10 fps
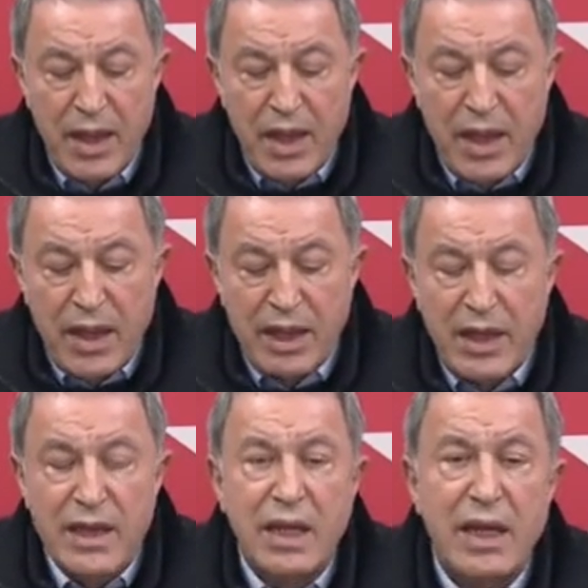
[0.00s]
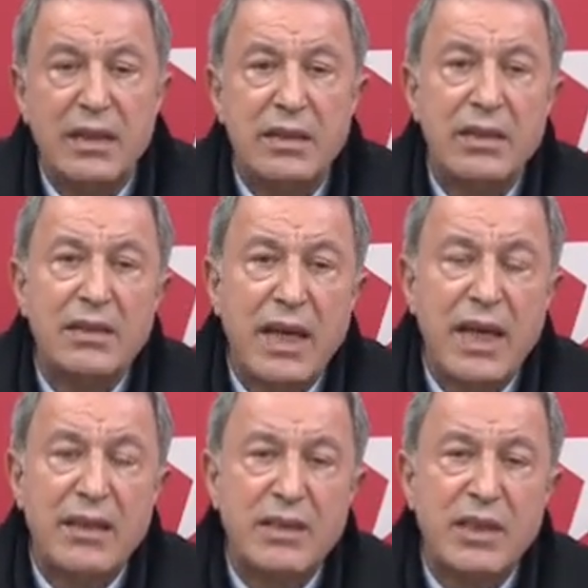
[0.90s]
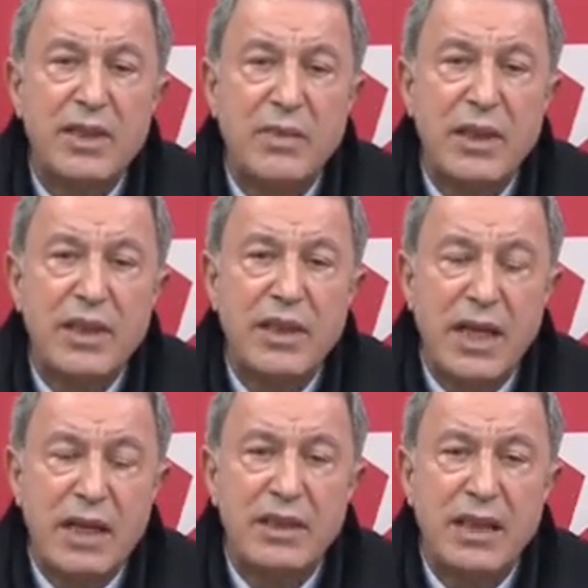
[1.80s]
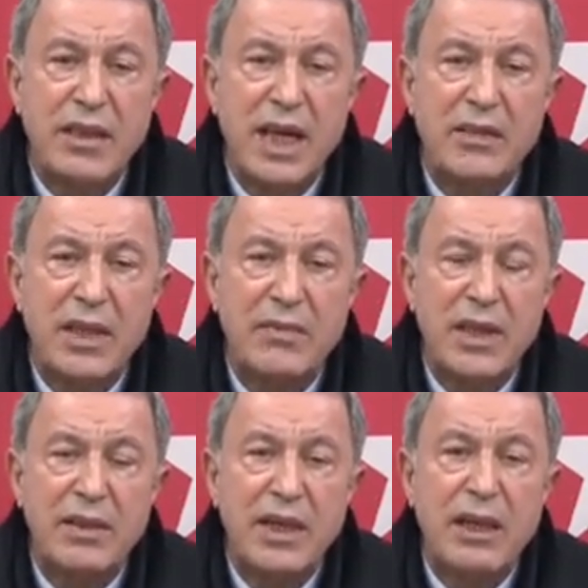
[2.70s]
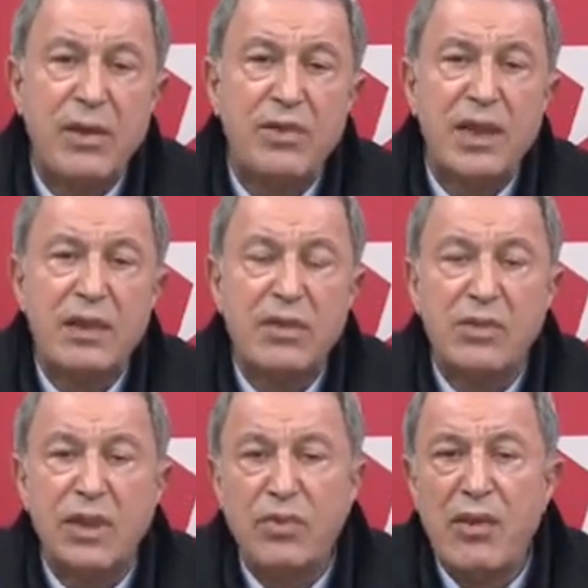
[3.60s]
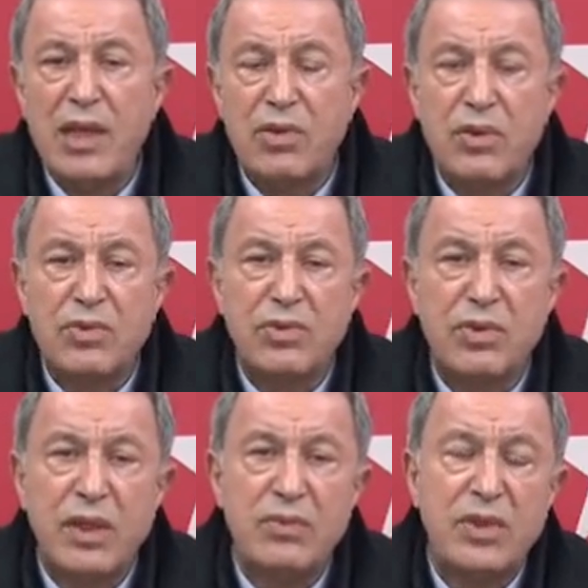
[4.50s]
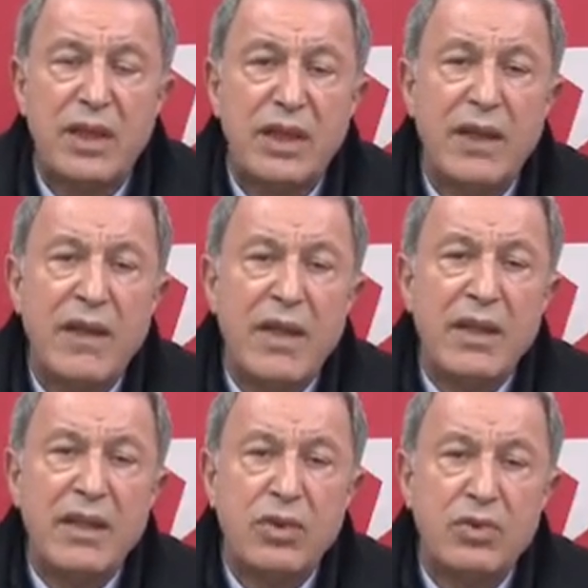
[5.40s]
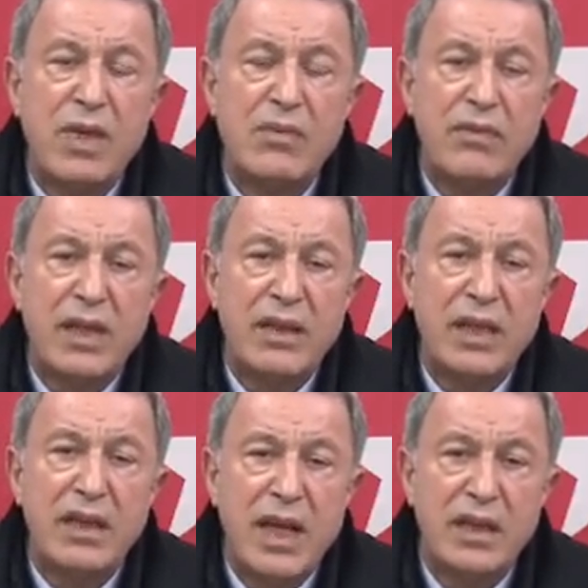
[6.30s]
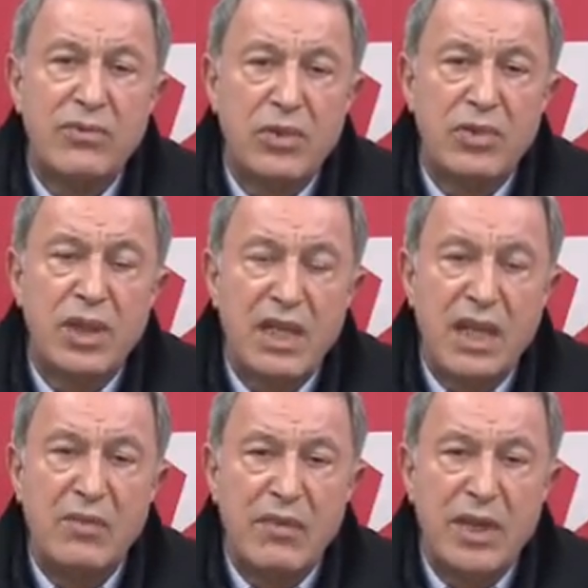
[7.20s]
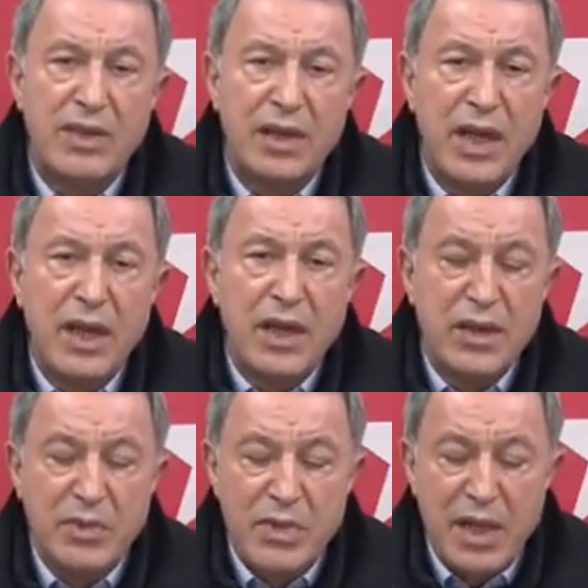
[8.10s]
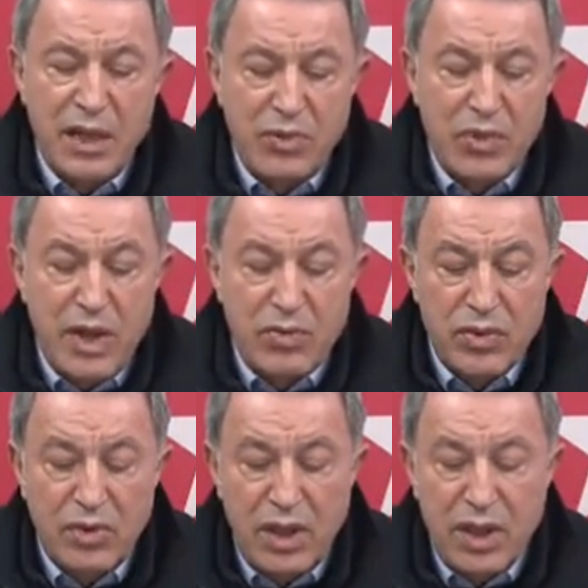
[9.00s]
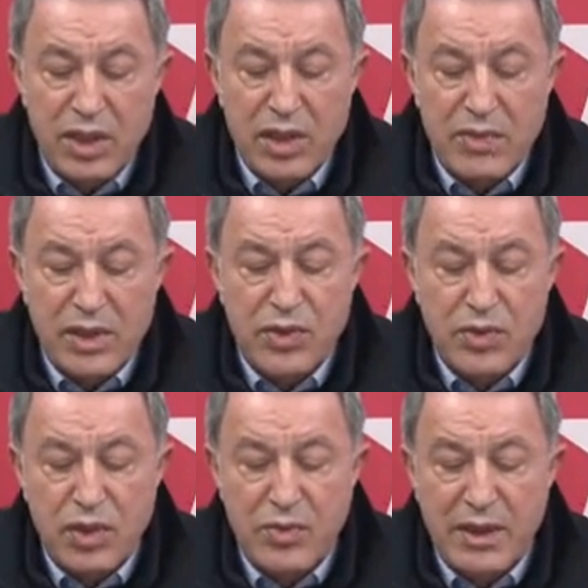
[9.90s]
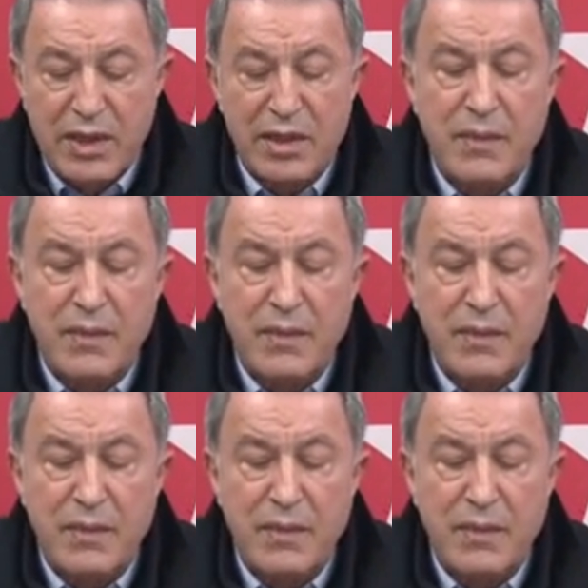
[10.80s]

Hatay'da da çalışmaları yakından takip etmekte. Özellikle burada güvenlik konusunda, buradaki kurtarma faaliyetlerine yardım konusunda yine Mehmetçik 1600 e, mevcuduyla çalışmaları sürdürmektedir.